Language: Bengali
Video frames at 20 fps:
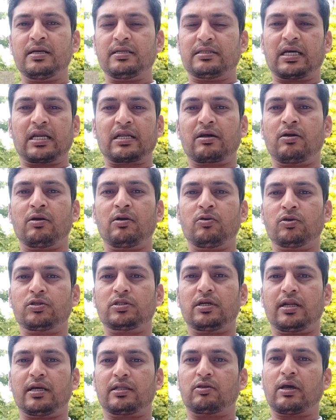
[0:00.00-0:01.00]
যার কারণে
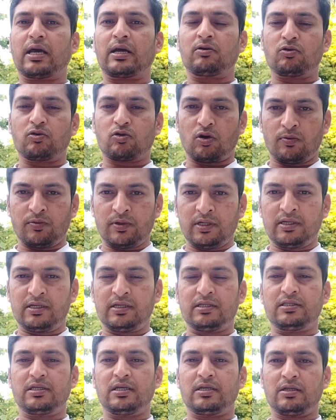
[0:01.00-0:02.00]
হচ্ছে না তো এখন
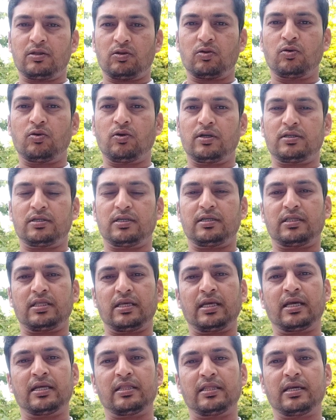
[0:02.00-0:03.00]
কমিউনিটি যেহেতু হয়েছে তো
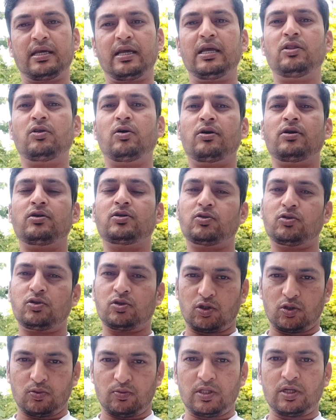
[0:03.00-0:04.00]
এখান থেকে এই ধরনের সুযোগ
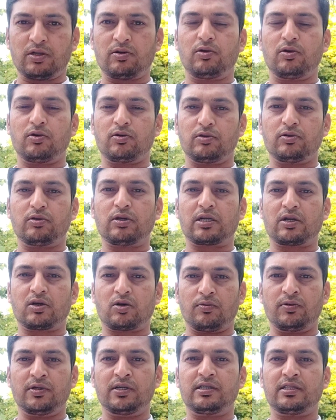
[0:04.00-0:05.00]
সুবিধাগুলো কিন্তু একটা
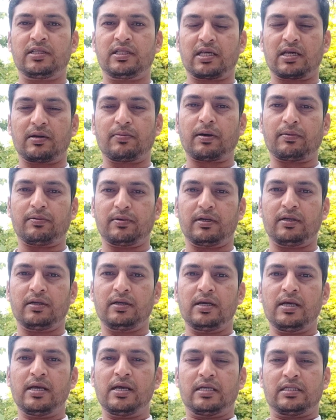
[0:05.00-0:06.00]
কমিউনিটি থেকে পাবেন
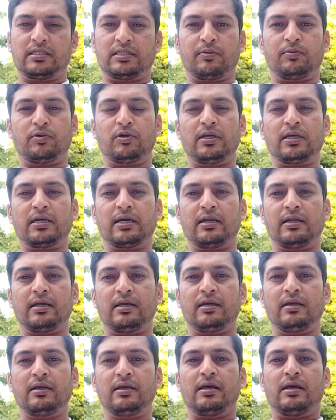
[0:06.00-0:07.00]
যেমন এখানে
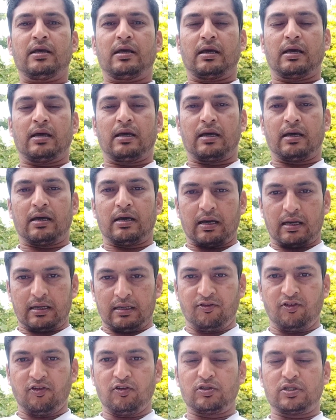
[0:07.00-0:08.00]

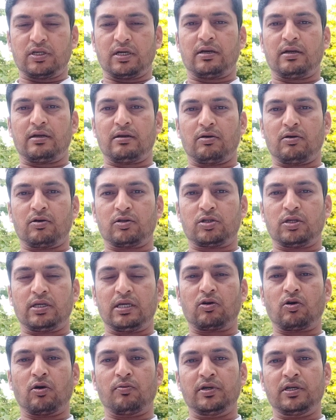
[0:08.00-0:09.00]
ইন ফিউচার হচ্ছে
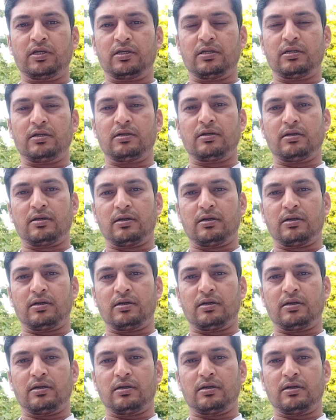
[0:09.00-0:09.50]
এই কমিউনিটির